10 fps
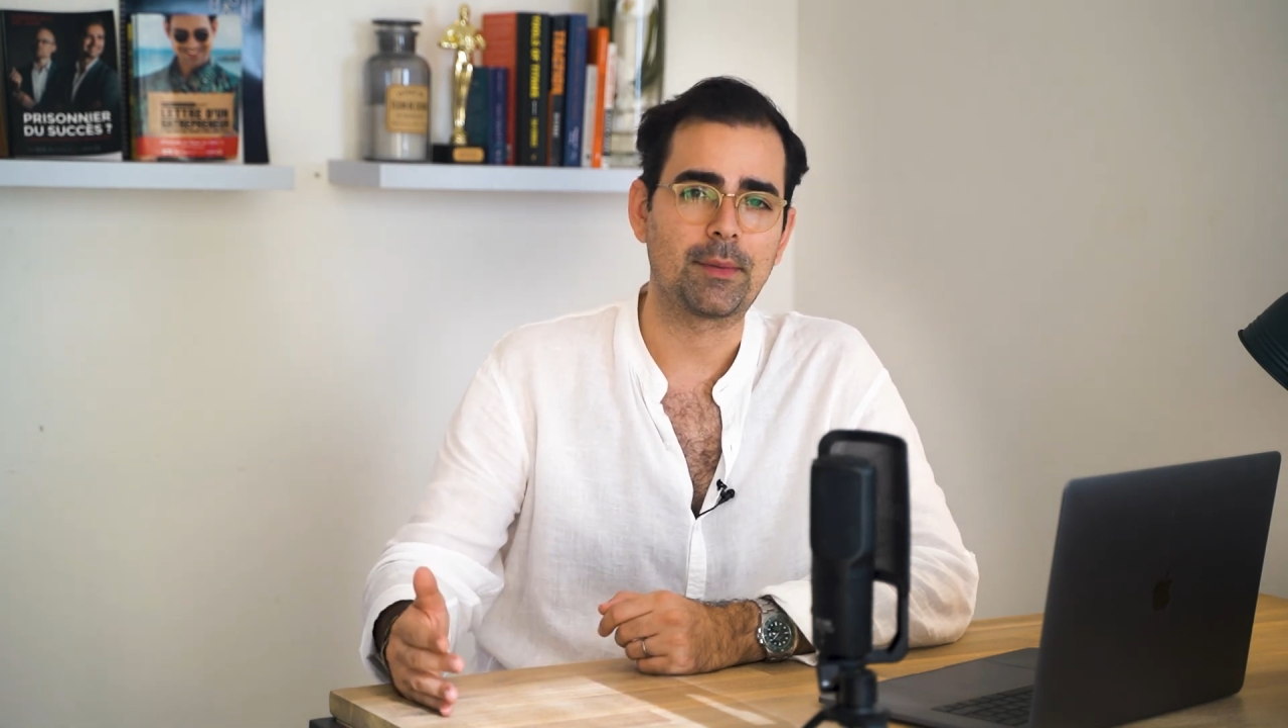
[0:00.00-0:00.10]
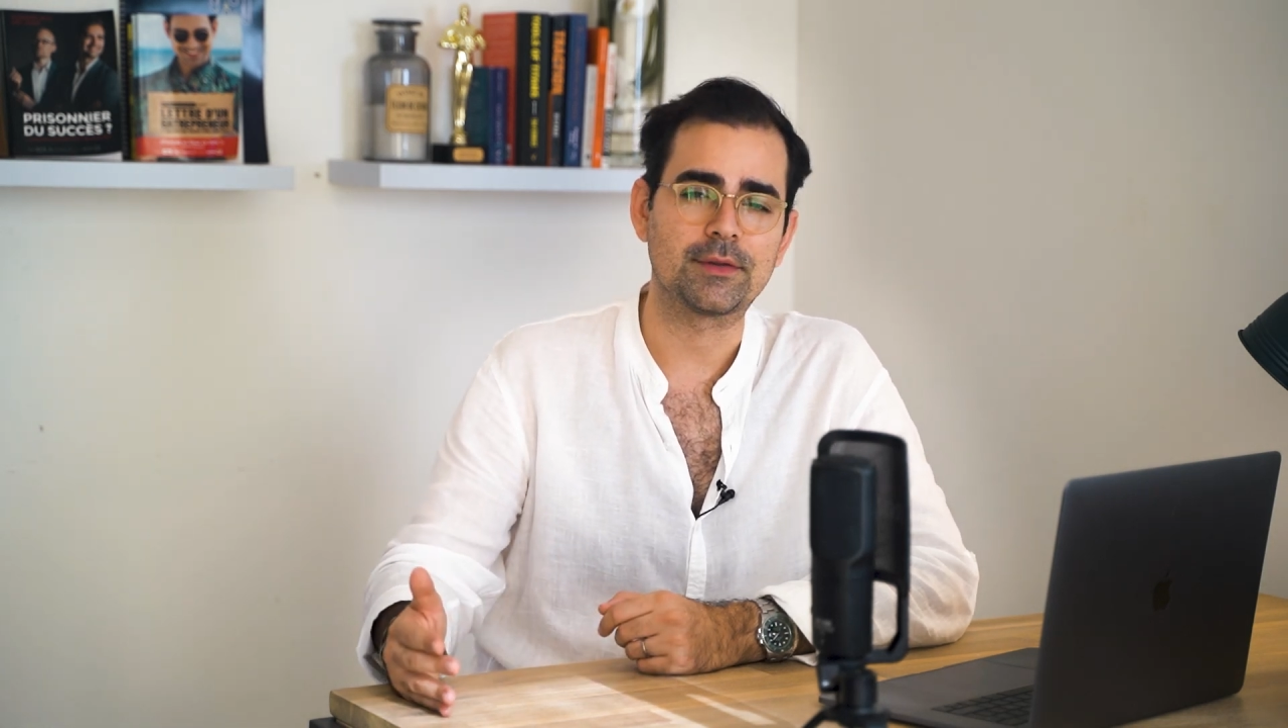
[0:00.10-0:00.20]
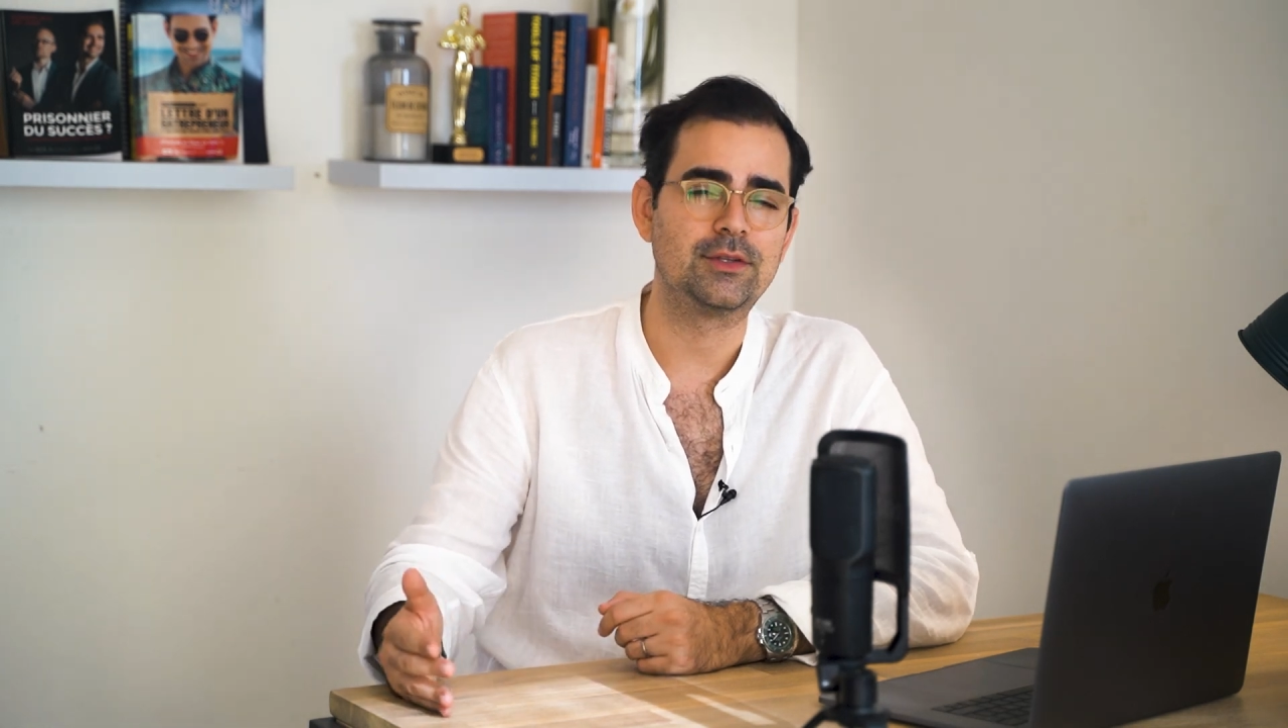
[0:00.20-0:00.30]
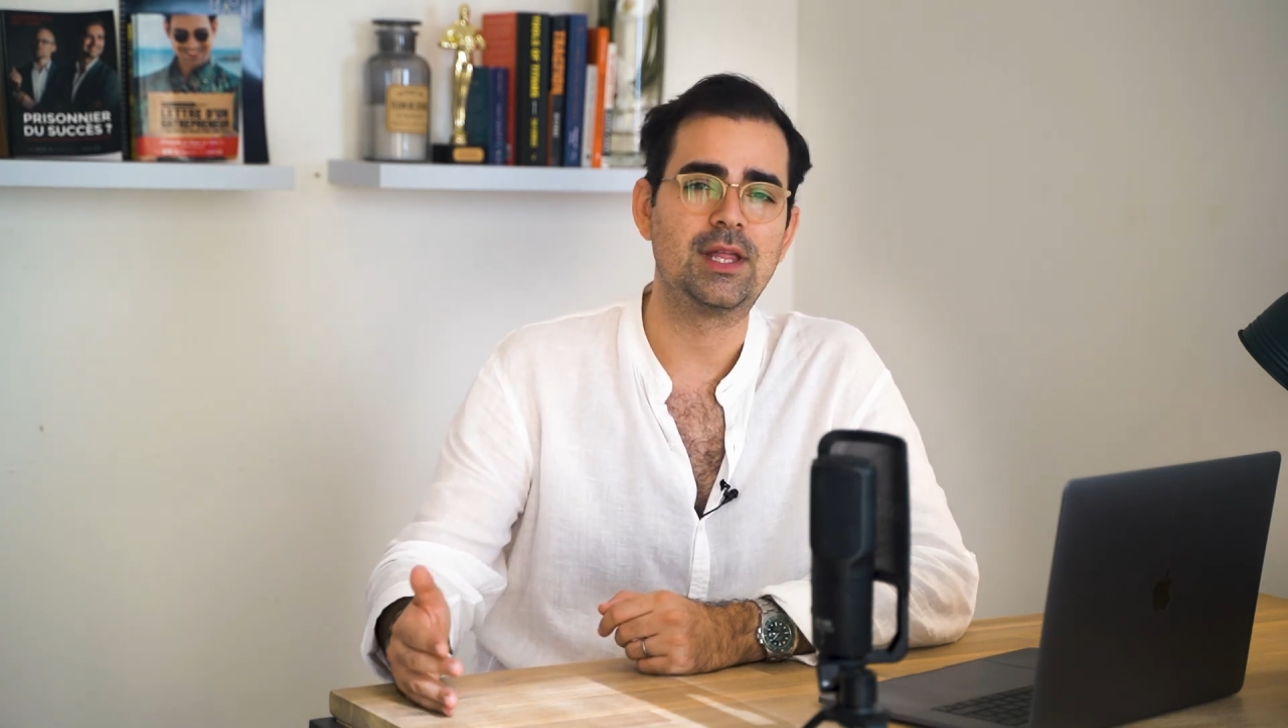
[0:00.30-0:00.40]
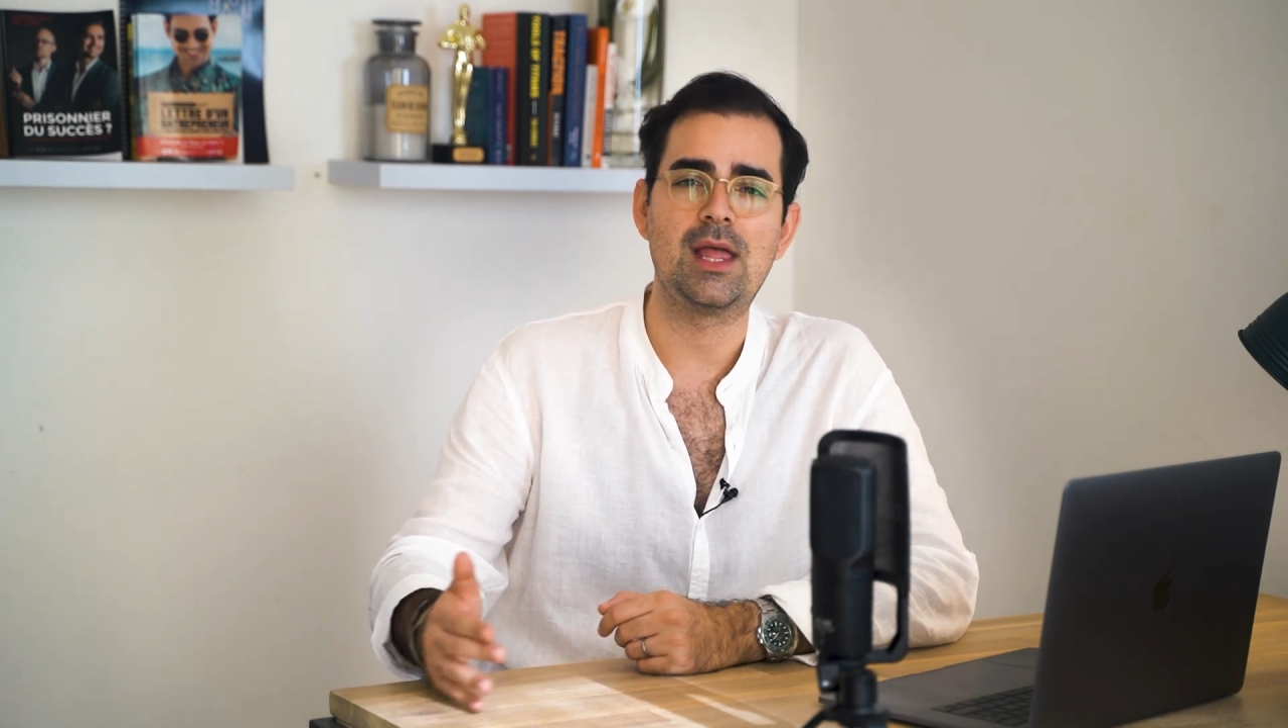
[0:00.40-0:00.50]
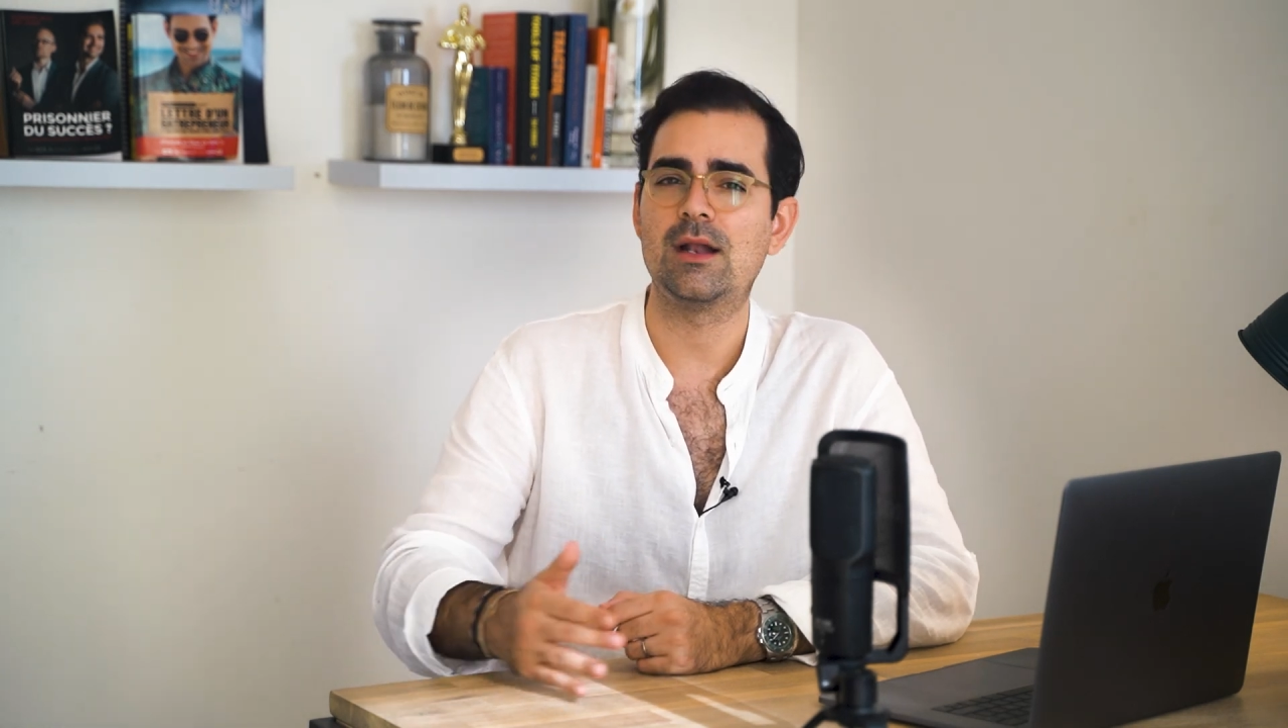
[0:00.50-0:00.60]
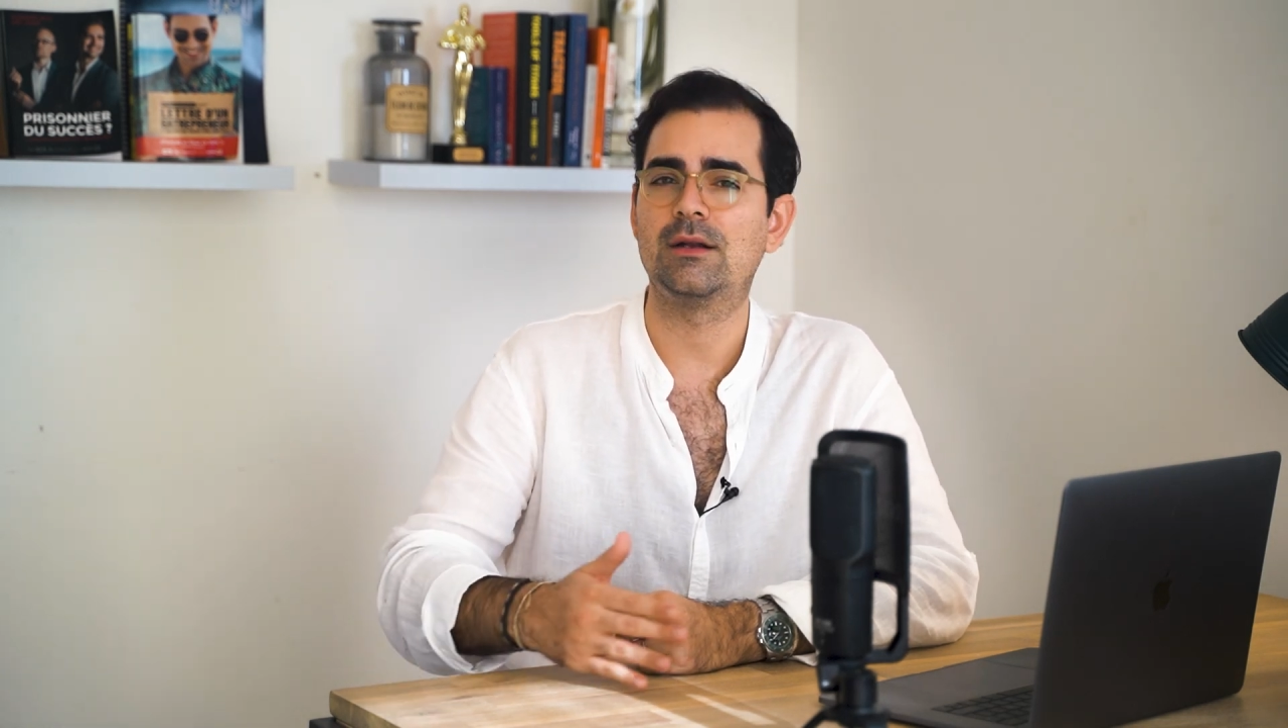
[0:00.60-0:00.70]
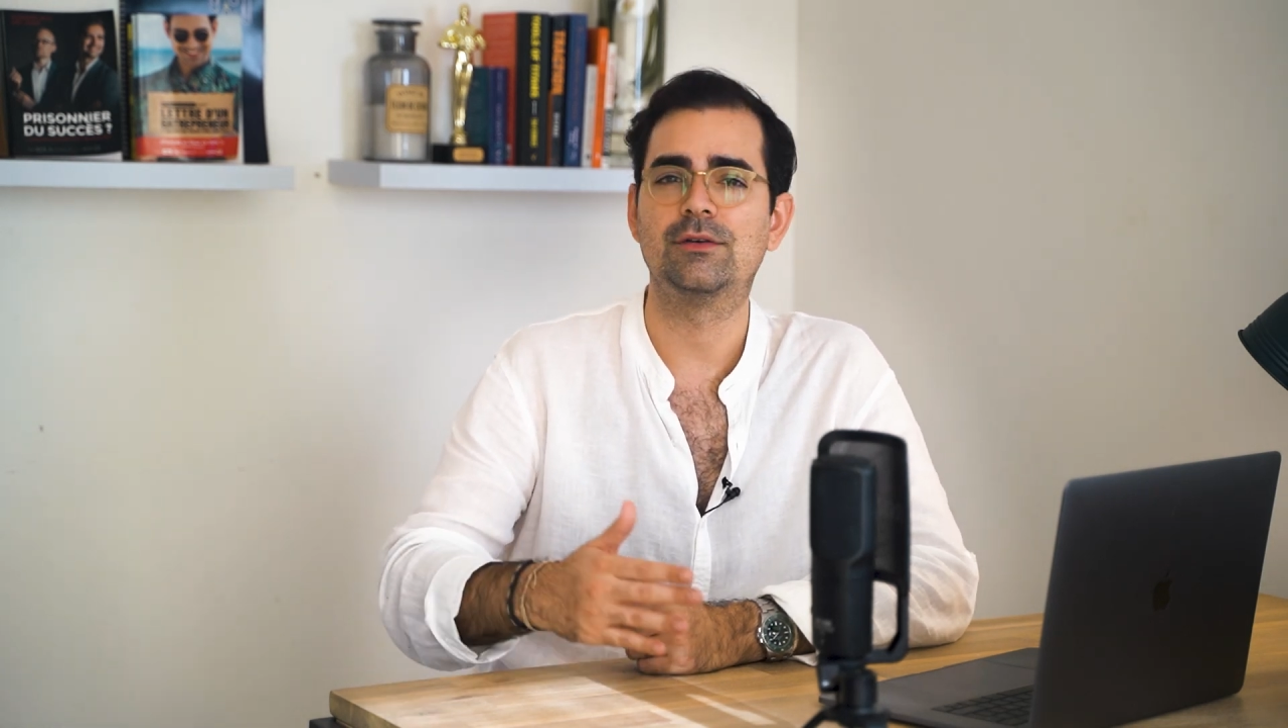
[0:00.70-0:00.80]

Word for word: personnel,